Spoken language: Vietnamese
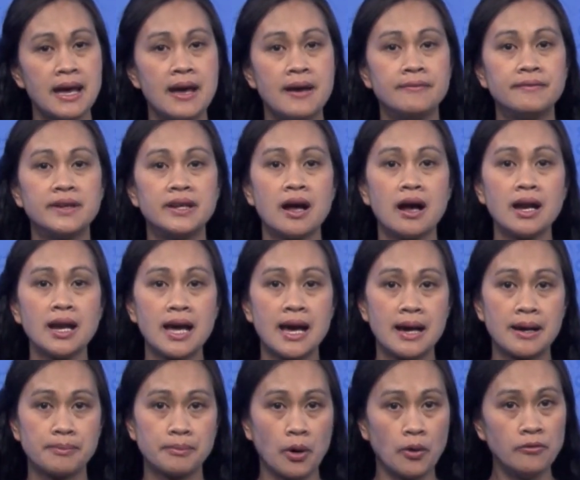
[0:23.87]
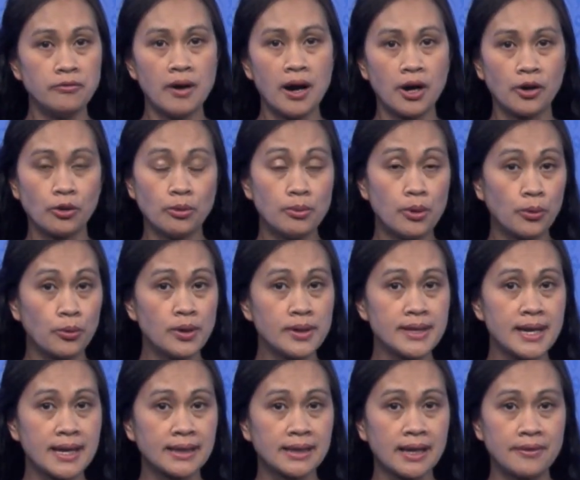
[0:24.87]
vì đó là bổn phận của một quốc
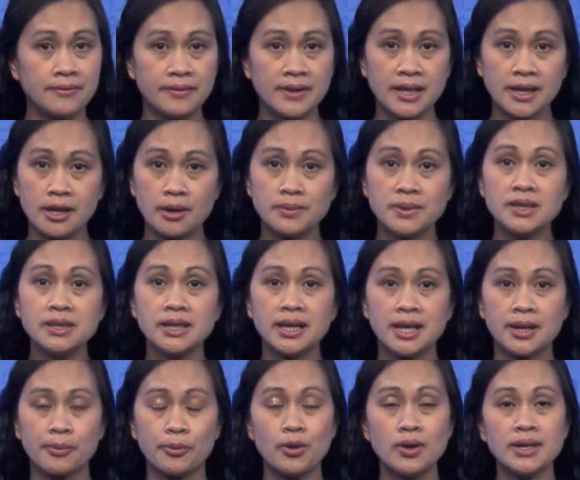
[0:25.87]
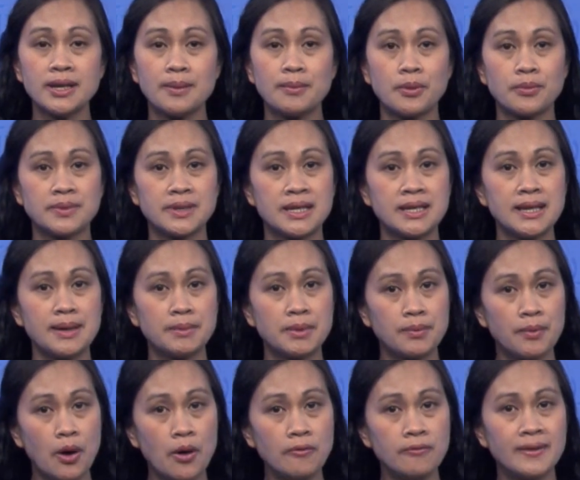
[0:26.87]
gia thành viên Công ước Liên Hiệp Quốc năm một nghìn chín trăm năm mươi
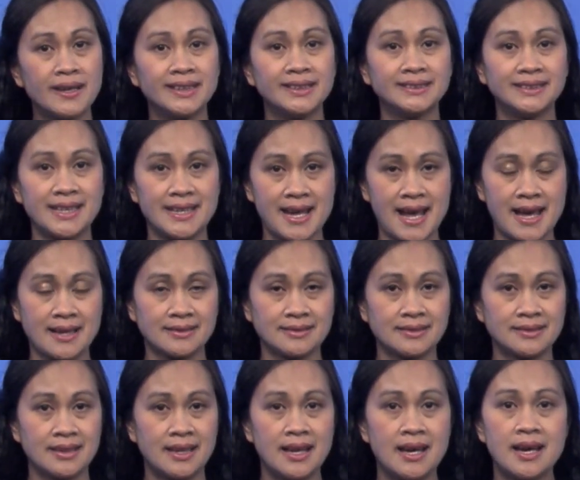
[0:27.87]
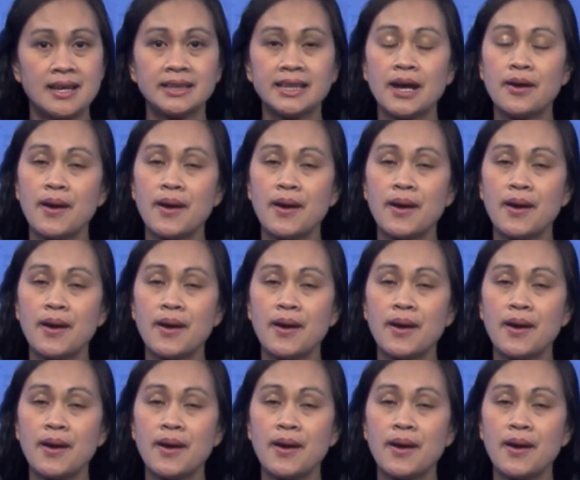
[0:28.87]
mốt về người tị nạn. Theo